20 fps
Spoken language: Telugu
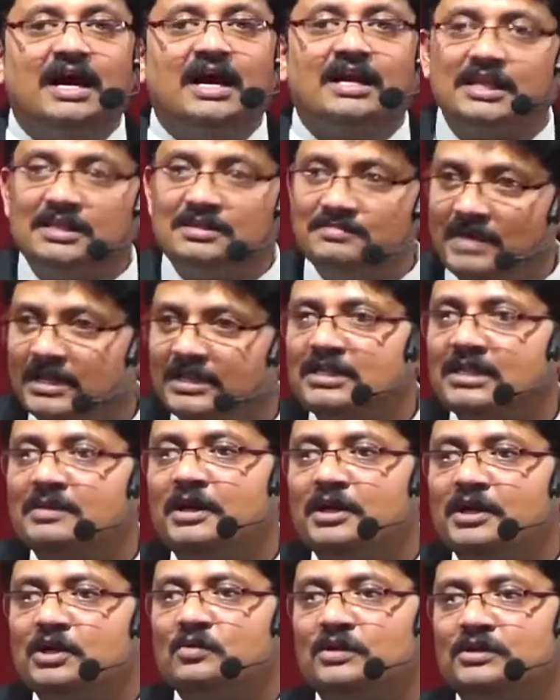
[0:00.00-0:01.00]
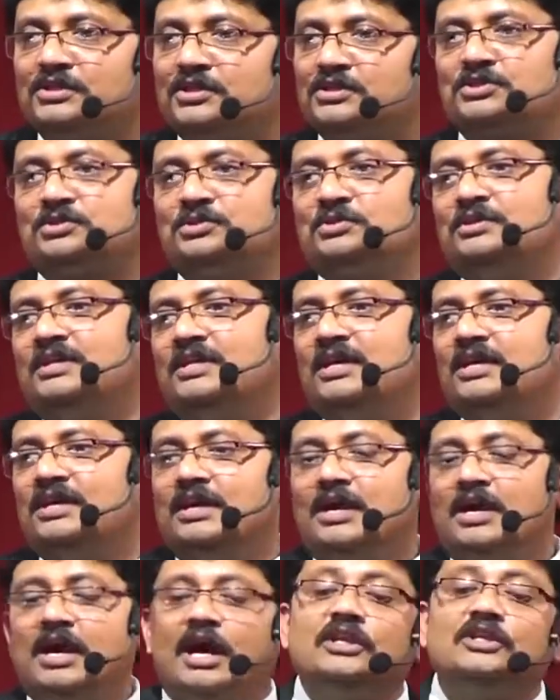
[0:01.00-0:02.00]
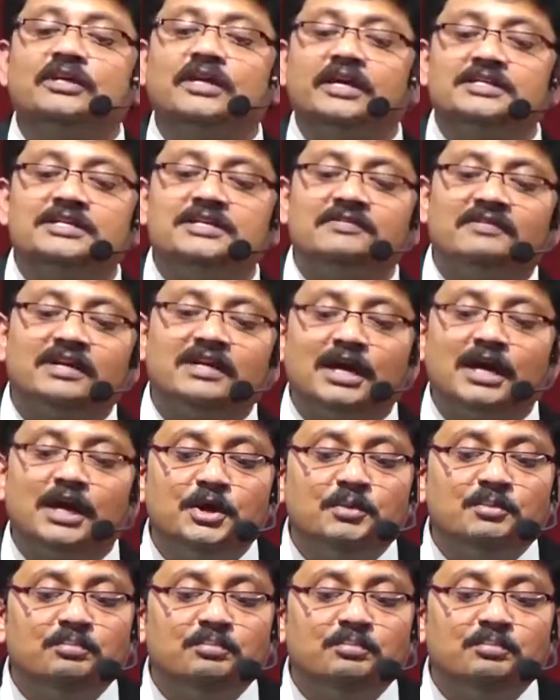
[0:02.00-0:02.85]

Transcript: అన్నది మాత్రం ఆయనకు వర్తిస్తుంది అందుకే చివరిన